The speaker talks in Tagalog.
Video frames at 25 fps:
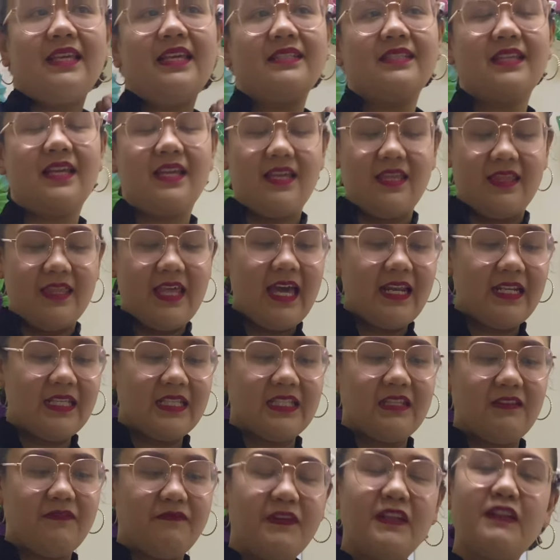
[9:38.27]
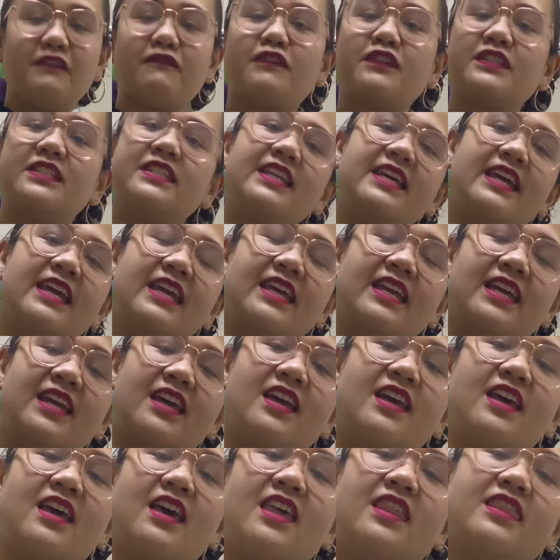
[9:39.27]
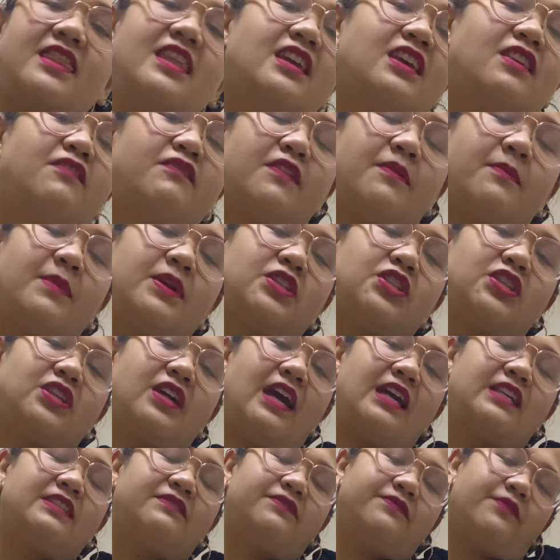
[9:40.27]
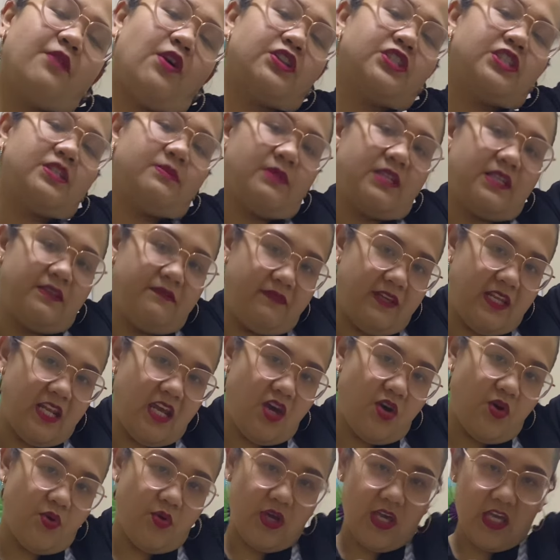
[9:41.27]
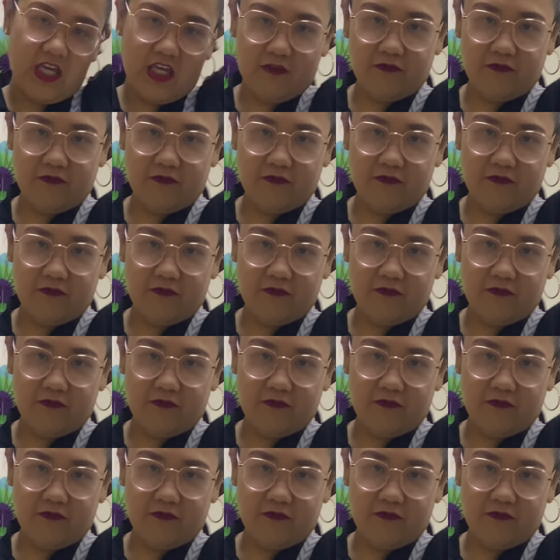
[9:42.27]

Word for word: it. That is the fit for today. Thank you very much guys for watching my video.